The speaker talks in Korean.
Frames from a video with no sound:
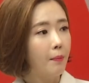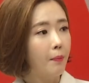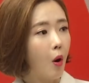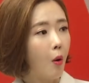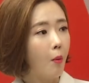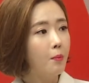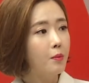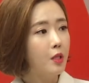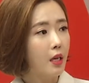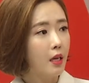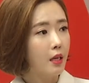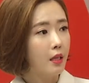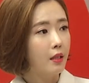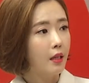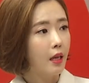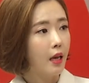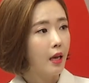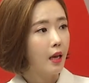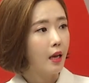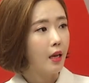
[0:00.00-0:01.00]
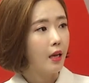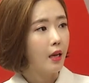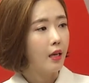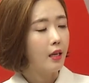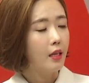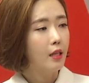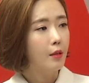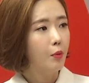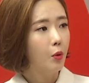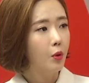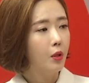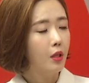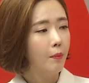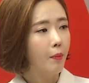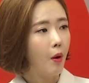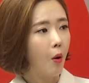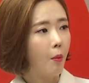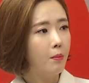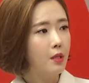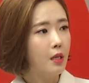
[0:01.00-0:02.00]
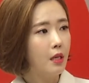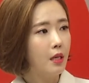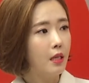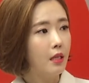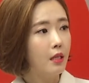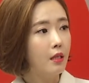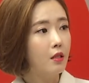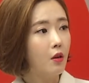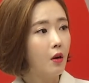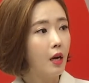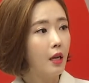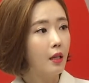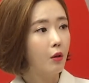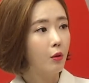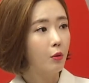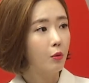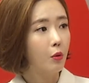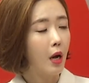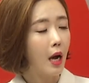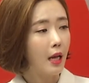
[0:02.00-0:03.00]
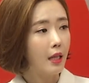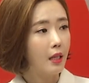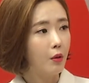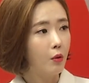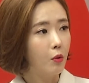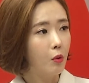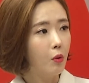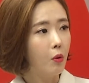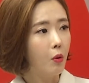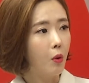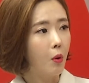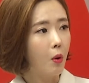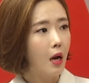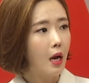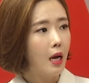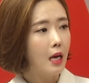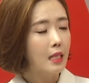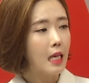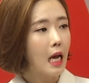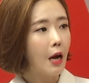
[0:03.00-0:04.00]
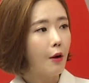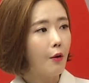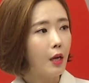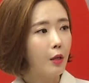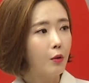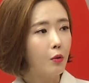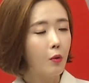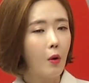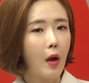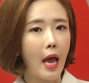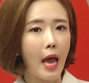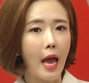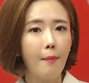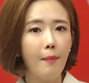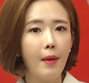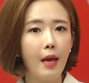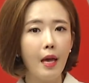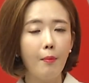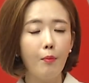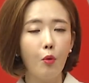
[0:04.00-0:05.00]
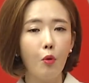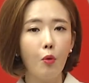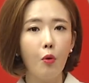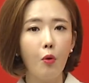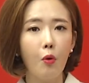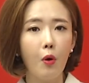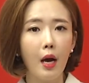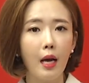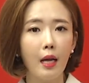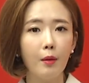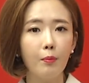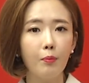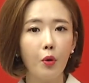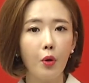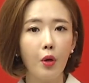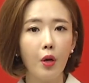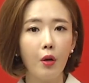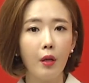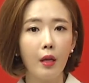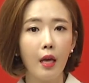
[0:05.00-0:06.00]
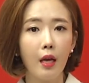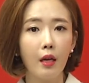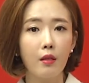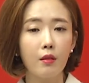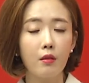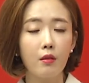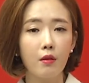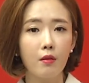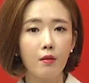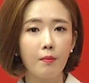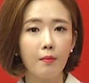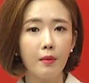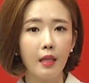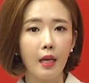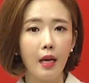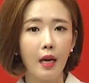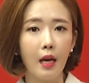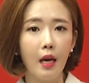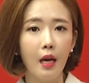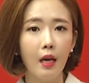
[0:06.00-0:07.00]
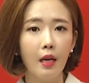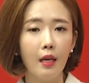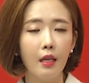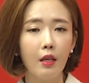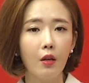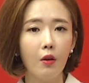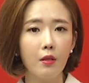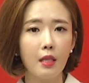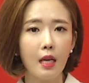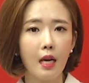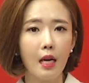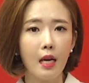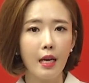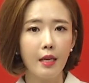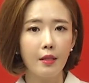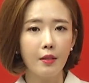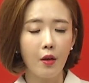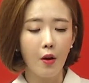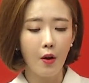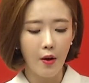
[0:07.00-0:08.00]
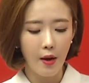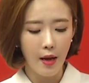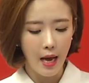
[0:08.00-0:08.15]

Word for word: 범죄인데 일본이 범죄를 인정한 것도 아니고 사과도 애매모호한 표현에 그쳤습니다. 이런 상황에서